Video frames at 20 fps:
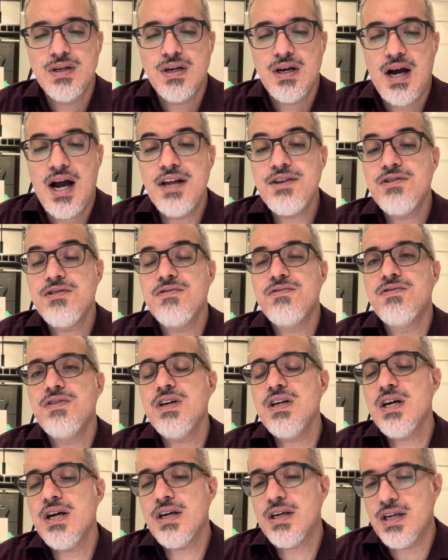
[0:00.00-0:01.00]

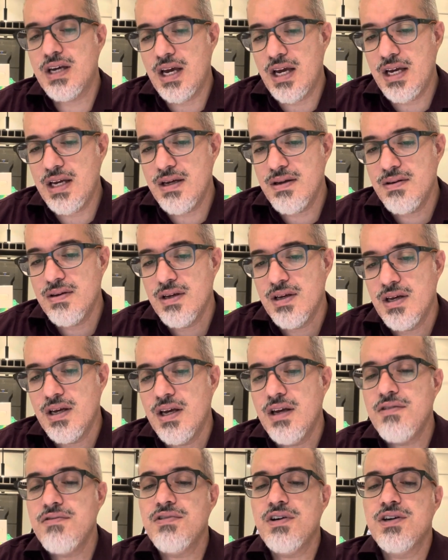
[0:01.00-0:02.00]
adivinha quem
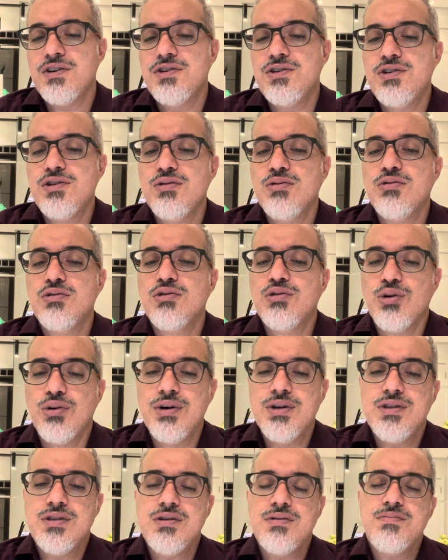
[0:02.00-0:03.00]
investiu
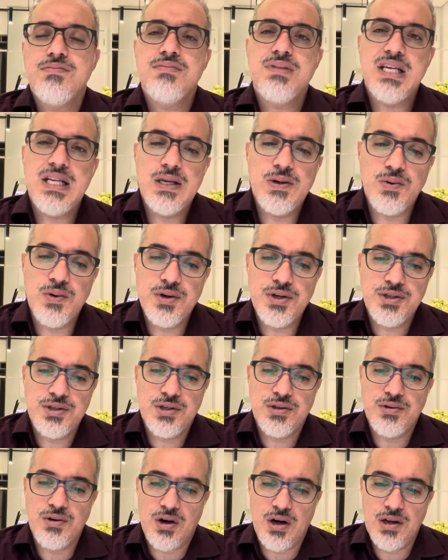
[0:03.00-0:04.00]
12 milhões de
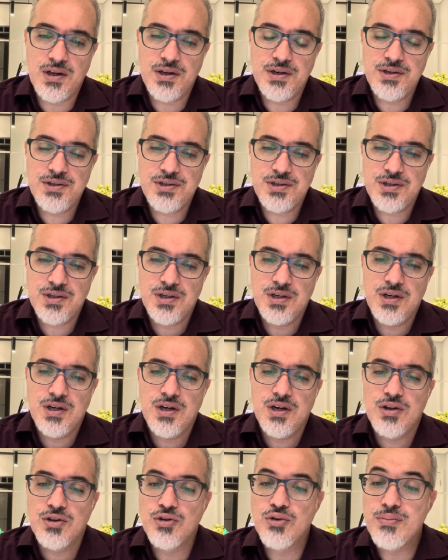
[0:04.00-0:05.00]
dólares
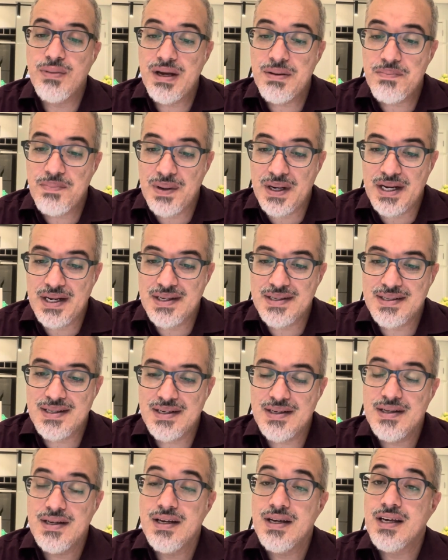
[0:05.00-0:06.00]
numa
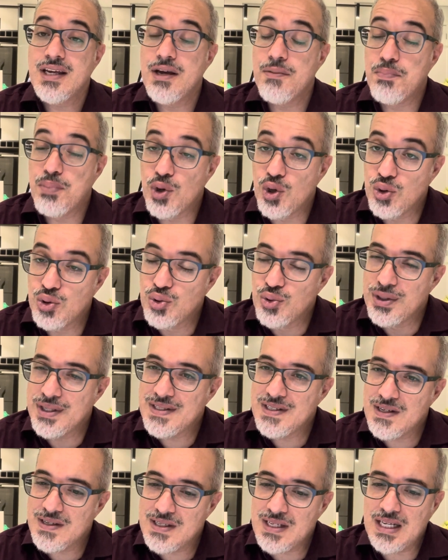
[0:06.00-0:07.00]
empresa que
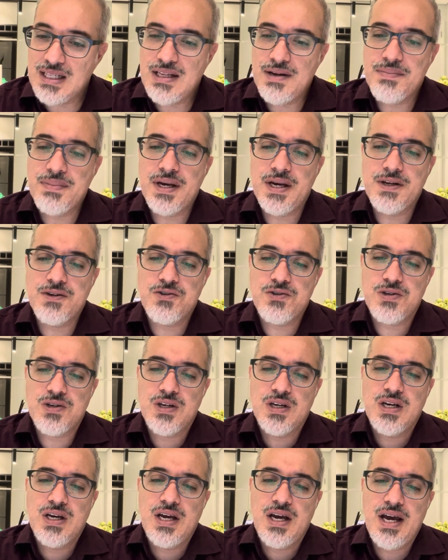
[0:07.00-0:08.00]
produz exatamente
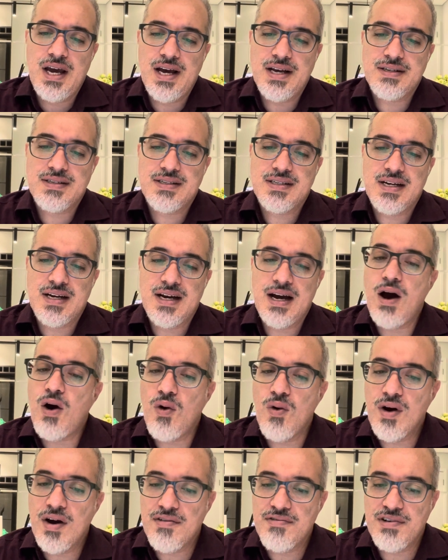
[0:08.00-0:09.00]
essa
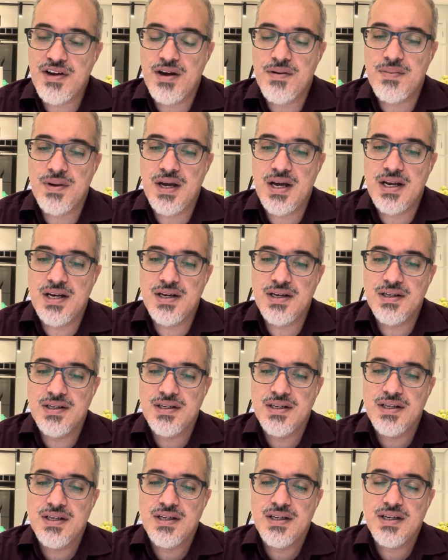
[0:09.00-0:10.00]
alga vermelha
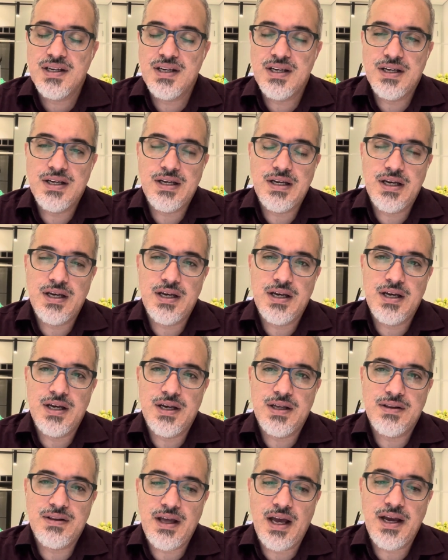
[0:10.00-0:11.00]

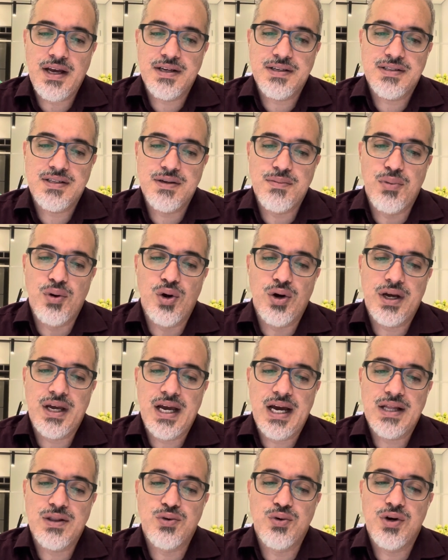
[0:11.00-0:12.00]
que tem esse
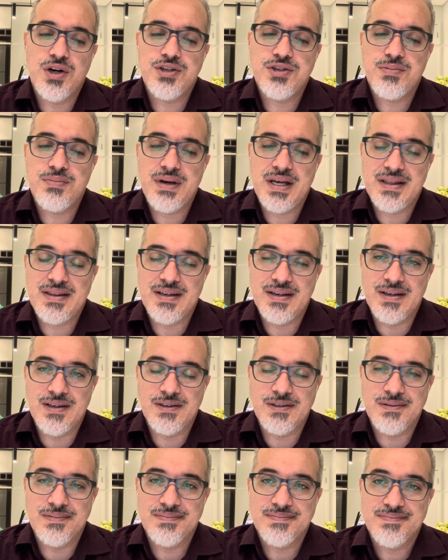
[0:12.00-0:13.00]
bloqueador de
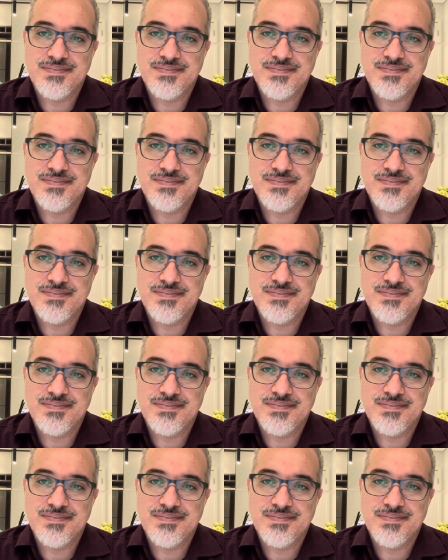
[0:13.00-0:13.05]
metano.